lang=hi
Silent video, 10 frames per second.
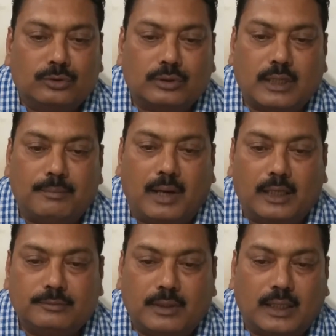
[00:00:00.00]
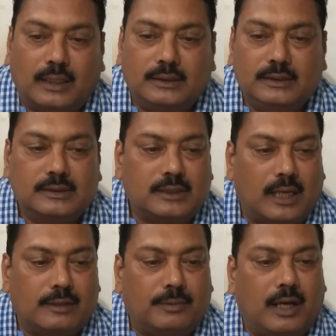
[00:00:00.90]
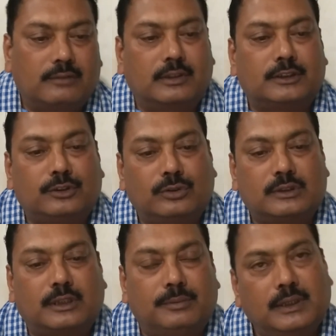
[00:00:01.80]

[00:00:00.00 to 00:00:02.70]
तो क्या महात्मा गांधी इन सारे महान व्यक्तियों से भी